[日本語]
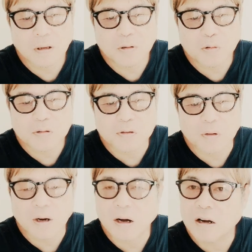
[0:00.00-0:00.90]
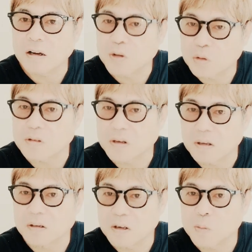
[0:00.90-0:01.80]
芸能人は歯が命
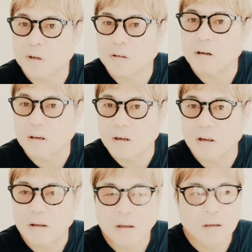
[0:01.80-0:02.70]
なんて言いますからね